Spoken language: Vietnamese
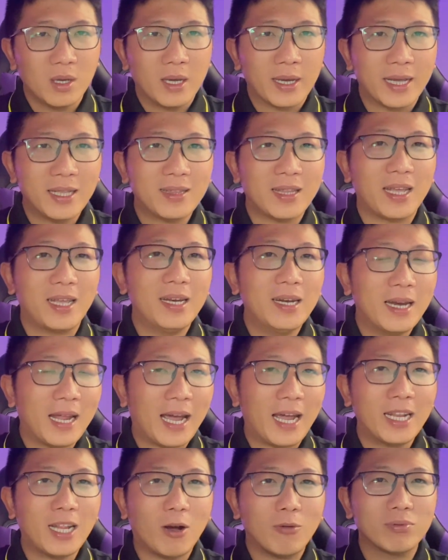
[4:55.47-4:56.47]
cái tỷ
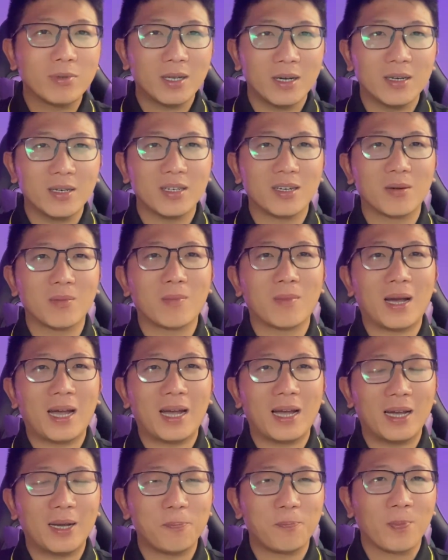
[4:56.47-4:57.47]
lệ thông thường
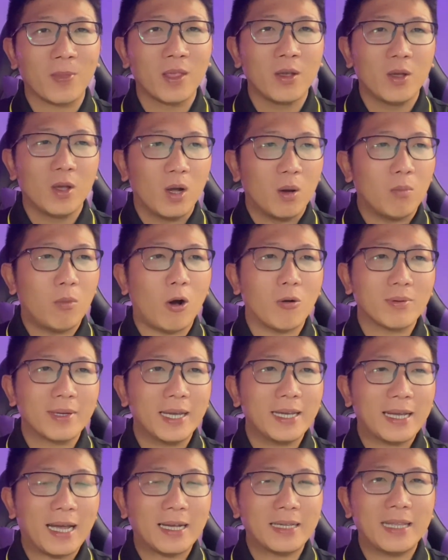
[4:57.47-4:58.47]
mà một
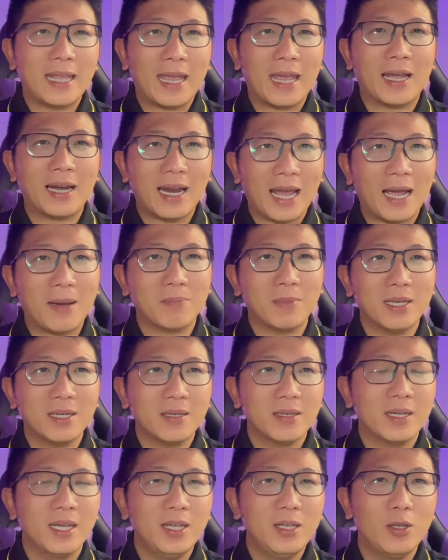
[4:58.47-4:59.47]
cái căn nhà làm
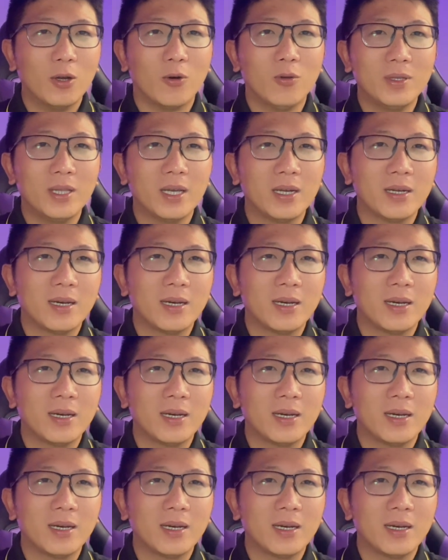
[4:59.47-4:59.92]
ví dụ như